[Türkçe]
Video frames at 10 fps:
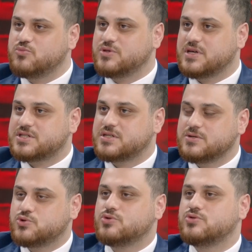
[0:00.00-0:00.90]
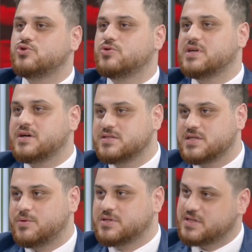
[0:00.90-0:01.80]
bunu yaşadık? Çünkü çok yakın
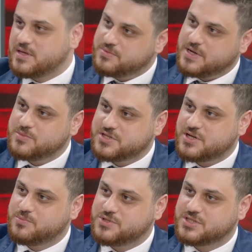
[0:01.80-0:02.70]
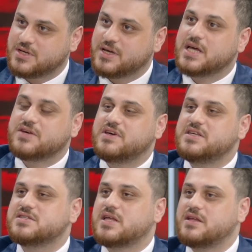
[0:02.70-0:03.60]
zamanda deprem yaşanmış ve
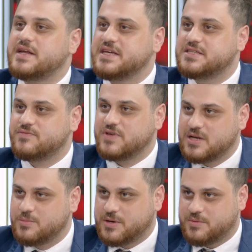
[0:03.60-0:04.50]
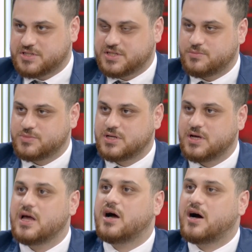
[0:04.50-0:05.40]
insanlara eğitim verilmeye başlanmış.
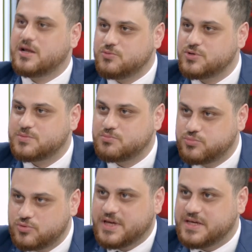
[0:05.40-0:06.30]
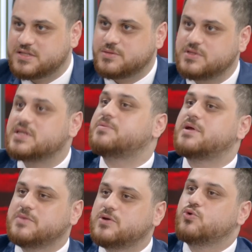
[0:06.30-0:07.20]
Halbuki bu eğitimin
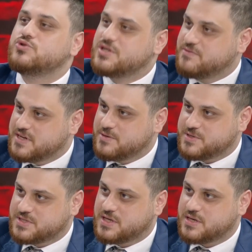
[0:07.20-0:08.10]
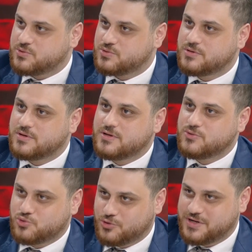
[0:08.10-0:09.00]
depremden önce verilmesi gerekiyor.
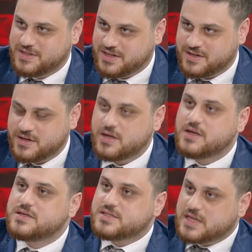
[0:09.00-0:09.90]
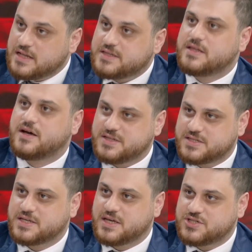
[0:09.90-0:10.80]
Sonra değil. Selde de
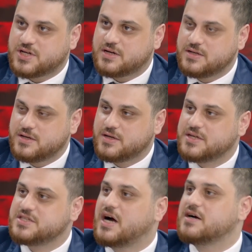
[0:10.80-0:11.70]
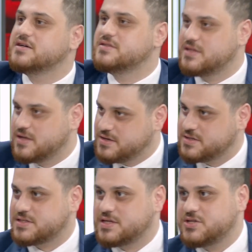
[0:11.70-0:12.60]
aynısı geçerli, yangında da
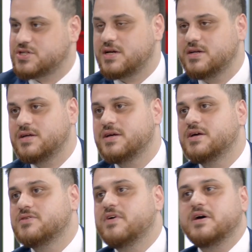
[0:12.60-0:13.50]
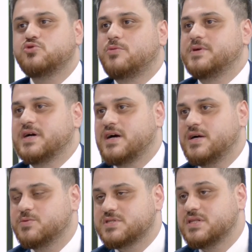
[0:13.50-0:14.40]
aynısı geçerli veya toprak
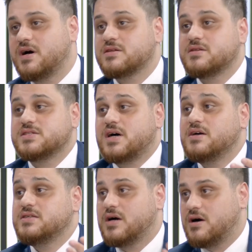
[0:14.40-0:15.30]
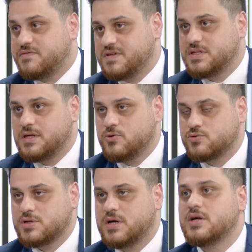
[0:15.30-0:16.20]
kaymasında aklınıza hangi afet
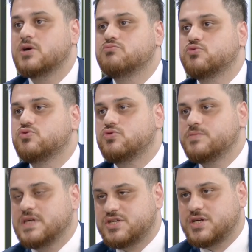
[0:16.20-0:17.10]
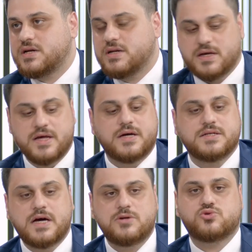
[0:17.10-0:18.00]
geliyorsa bu durum geçerli.
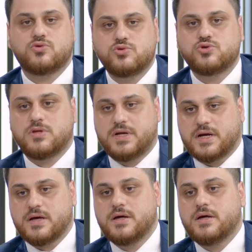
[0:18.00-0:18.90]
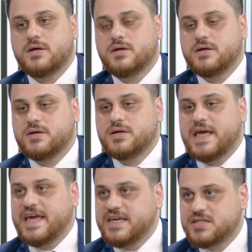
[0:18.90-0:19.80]
Yani sonuç olarak e,
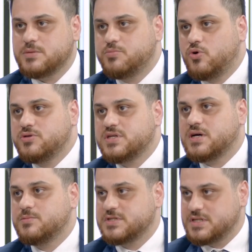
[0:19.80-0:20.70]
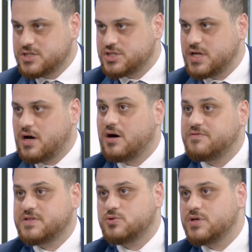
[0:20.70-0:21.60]
eğitim politikamızın içine
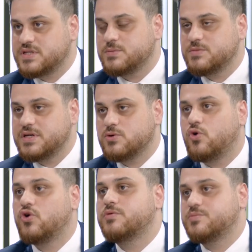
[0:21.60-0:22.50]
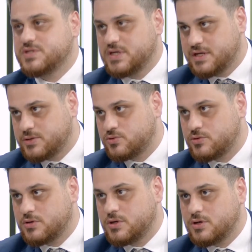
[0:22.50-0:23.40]
afet yönetimlerini koymamız gerekiyor.
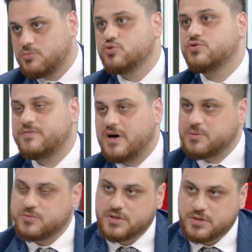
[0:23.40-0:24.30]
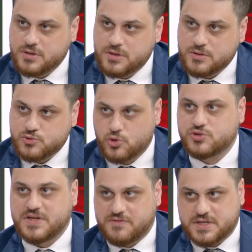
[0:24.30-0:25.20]
Bugün var mı?
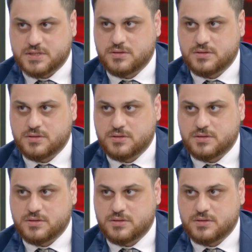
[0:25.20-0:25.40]
sözde var.